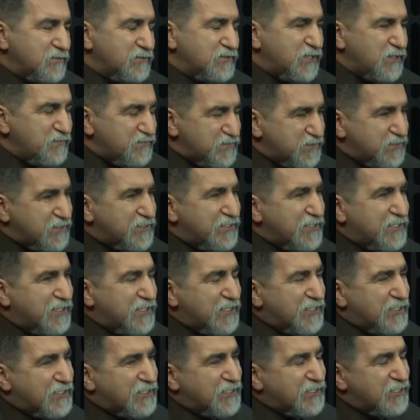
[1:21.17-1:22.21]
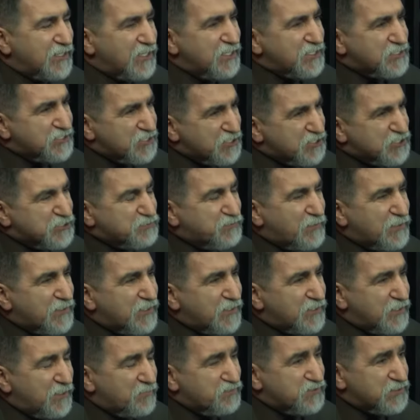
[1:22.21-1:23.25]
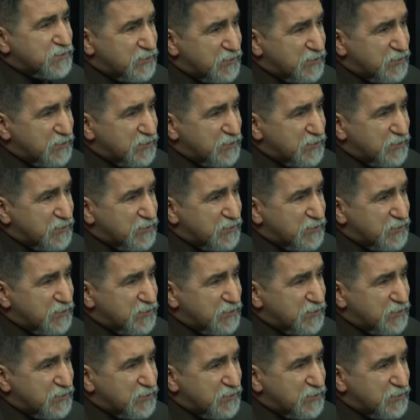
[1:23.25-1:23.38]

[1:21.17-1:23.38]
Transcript: tefsiriyle ilgili çalışmalar yaptı.